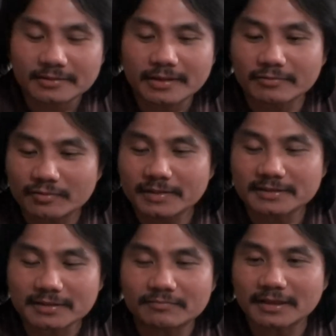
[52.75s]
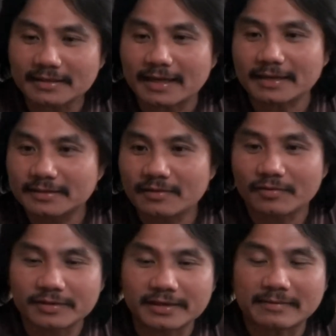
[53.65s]
Theo tôi biết trong tất cả những cái
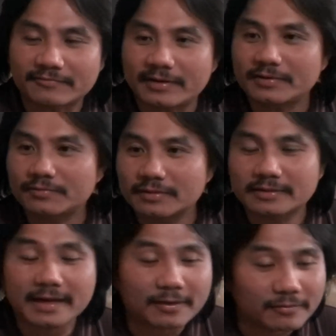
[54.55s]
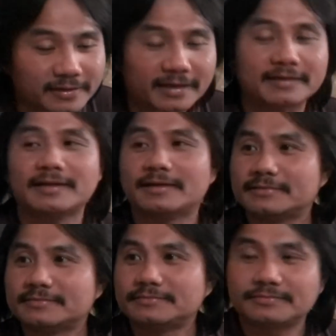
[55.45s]
hội nghị đàm phán Trung Quốc đều khẳng định